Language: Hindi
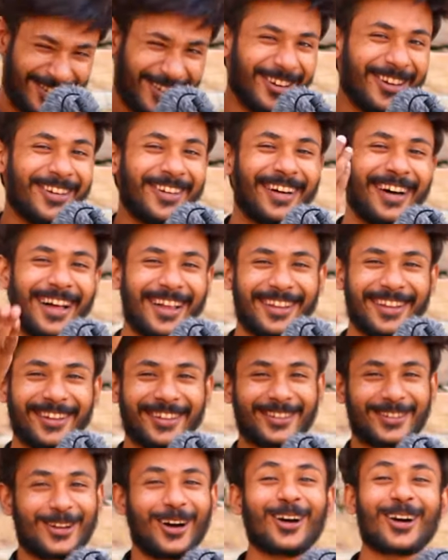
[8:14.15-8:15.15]
हंसो
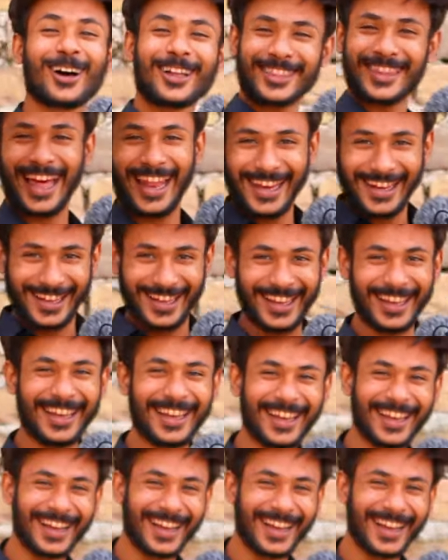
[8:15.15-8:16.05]
अगर ताली